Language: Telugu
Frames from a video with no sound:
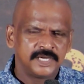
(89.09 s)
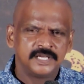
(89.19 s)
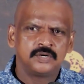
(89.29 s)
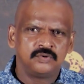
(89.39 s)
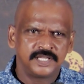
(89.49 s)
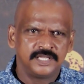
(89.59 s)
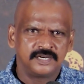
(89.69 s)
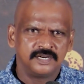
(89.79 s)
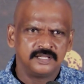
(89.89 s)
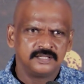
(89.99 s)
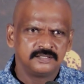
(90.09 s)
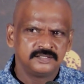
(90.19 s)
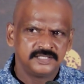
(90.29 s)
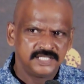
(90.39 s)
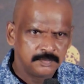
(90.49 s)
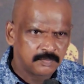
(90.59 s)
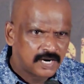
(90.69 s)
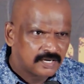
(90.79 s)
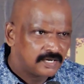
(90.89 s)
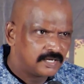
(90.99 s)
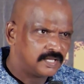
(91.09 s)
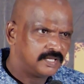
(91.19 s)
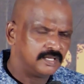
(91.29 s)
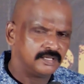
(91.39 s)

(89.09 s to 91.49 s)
భయాలు ఉంటాయి ఇక్కడ ఈ మాట అంటే